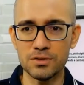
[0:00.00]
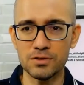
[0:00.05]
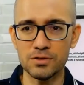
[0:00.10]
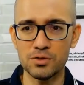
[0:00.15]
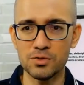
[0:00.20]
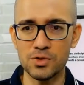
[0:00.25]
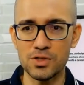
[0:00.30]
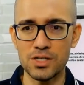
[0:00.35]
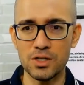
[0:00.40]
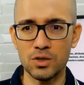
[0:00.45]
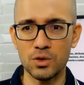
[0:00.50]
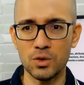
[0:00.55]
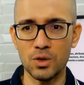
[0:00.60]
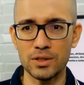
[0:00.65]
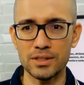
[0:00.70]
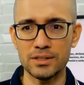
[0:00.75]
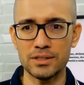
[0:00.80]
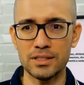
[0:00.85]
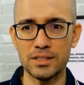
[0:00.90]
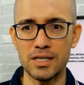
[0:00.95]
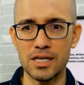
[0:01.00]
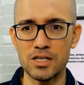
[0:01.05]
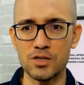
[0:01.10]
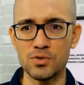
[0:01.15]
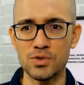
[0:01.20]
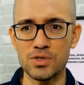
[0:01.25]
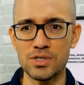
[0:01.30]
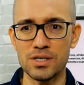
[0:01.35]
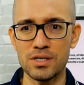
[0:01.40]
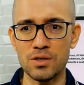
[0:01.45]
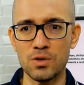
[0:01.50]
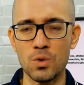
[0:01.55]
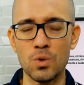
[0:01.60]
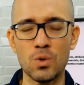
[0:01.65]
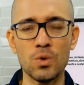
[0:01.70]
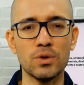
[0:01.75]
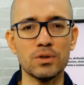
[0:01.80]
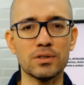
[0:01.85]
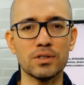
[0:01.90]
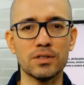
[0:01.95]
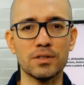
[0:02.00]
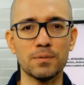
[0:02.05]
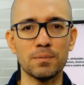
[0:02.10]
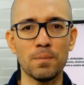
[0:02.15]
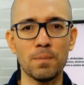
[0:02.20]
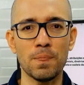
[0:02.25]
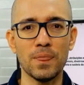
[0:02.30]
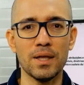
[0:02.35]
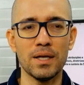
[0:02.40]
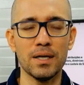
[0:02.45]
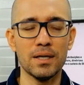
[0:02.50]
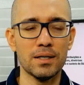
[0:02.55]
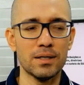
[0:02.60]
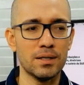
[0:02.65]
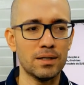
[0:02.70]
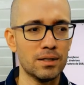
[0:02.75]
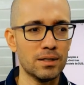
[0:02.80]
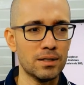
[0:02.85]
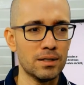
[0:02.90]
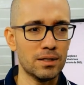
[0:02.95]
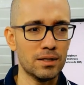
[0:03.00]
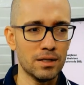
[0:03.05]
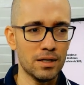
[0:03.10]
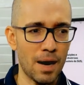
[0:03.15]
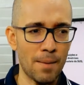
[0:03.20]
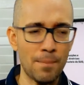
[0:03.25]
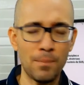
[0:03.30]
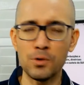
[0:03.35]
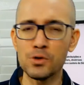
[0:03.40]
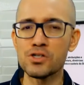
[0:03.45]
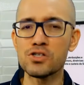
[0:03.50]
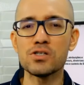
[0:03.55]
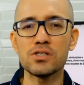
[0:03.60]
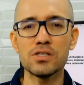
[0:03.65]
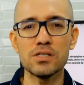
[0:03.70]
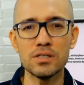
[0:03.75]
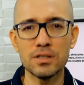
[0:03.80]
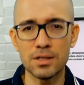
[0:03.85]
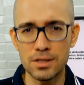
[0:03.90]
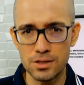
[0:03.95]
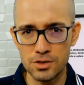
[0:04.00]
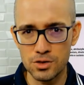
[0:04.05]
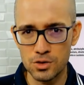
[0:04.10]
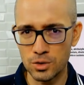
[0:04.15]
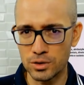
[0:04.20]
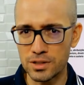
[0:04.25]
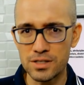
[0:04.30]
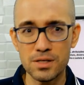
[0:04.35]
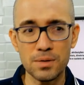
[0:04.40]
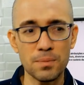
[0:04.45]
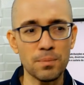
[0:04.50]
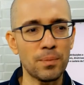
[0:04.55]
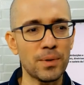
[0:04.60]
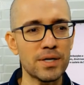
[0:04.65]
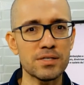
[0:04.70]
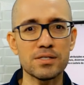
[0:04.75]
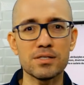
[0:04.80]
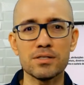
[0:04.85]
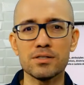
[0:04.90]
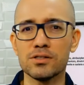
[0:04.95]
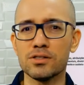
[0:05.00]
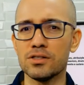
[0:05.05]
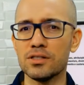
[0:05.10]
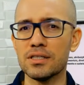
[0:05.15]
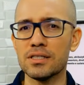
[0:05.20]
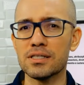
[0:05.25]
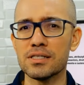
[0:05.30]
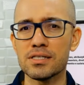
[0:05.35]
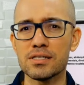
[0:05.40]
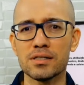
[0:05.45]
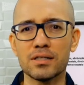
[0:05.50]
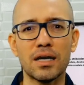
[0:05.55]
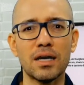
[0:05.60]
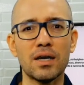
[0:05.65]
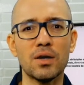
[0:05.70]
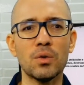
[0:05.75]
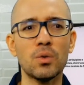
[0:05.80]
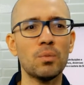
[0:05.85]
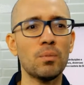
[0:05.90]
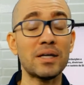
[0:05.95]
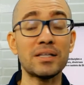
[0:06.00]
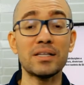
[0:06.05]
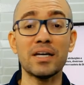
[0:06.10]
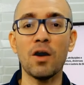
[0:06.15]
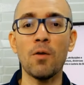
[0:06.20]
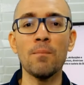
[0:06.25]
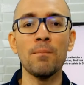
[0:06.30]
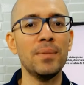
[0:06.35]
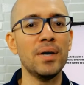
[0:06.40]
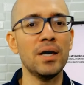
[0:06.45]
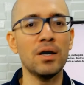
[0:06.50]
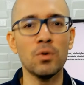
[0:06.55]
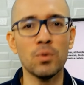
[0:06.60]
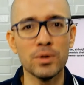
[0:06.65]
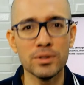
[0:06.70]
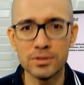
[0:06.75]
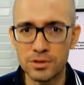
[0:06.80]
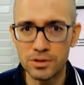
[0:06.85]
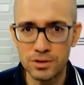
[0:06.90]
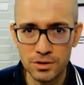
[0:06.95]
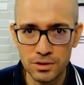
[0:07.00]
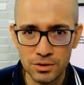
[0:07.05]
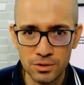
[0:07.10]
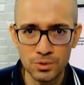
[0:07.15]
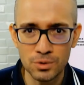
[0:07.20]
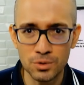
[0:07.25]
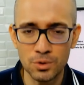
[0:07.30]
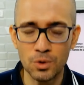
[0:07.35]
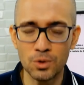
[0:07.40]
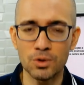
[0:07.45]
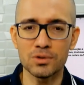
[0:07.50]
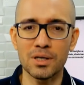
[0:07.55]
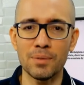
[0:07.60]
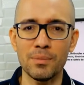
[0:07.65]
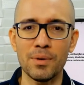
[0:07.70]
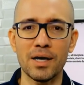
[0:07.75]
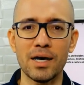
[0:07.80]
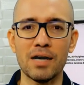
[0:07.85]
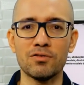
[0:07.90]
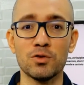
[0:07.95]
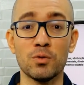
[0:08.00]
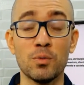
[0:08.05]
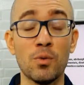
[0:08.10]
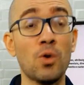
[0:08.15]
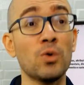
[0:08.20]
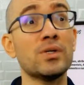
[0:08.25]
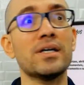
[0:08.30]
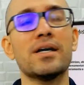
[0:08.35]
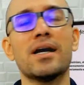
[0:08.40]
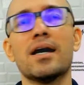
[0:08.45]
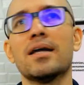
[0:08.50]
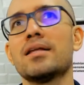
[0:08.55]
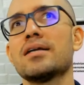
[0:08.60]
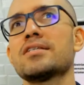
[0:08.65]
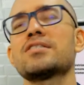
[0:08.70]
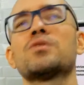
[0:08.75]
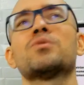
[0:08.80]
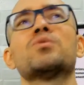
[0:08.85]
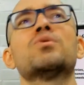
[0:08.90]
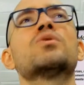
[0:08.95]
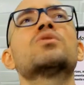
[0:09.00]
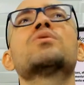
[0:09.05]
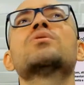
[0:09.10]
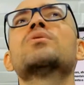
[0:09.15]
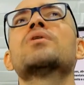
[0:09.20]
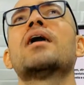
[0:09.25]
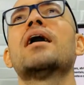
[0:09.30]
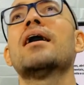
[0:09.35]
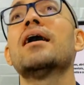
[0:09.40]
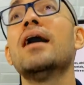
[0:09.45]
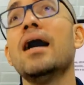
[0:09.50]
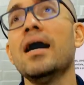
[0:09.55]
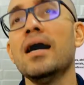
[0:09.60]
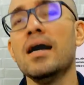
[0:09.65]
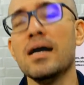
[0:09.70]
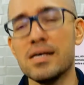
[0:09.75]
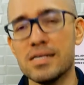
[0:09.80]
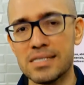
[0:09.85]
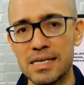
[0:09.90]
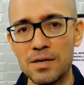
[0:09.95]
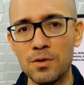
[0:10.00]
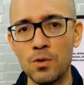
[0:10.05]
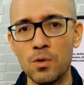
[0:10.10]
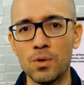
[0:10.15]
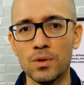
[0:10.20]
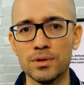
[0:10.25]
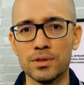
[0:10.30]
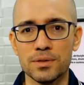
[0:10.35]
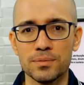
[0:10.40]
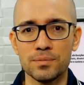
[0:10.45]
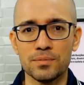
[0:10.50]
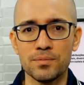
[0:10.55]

se você coloca na internet, você encontra uh, apostilas de outras empresas antigas e tal, material meu antigo, quando eu trabalhava numa outra encarnação, num outro lugar. Você encontra.